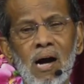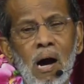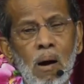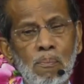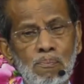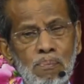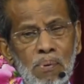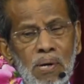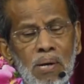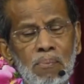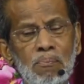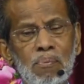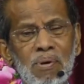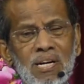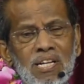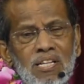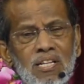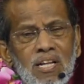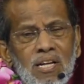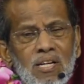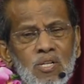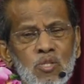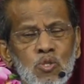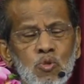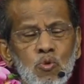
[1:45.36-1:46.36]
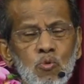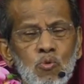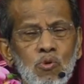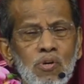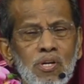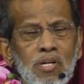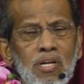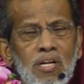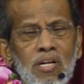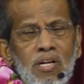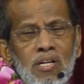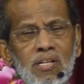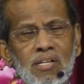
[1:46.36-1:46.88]
அப்படிப்பட்டதான
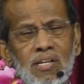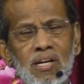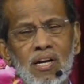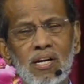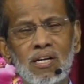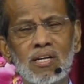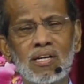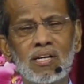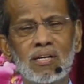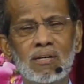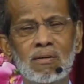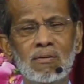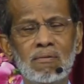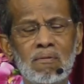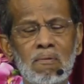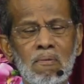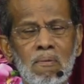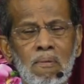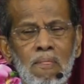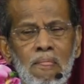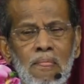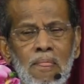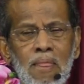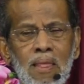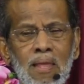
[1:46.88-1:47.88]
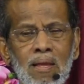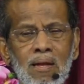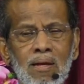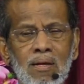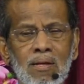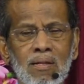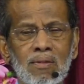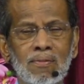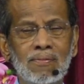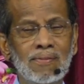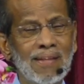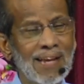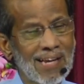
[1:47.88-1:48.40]
சூழ்நிலையில் தான்
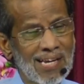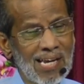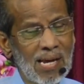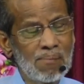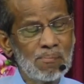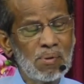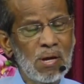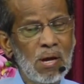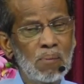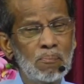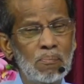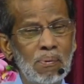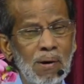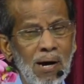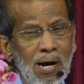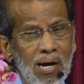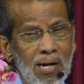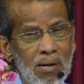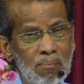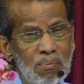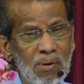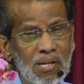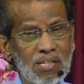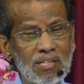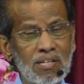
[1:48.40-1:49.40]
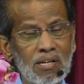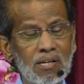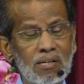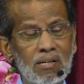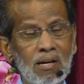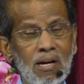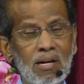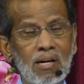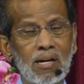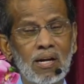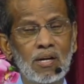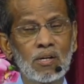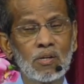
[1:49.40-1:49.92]
நெகேமியா பான
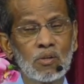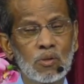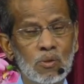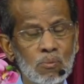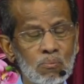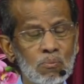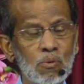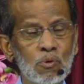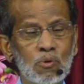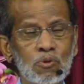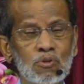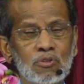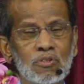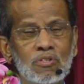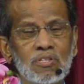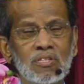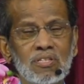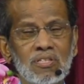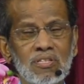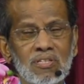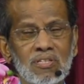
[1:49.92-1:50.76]
பாத்திரக்காரனாக இருக்கும் பொழுது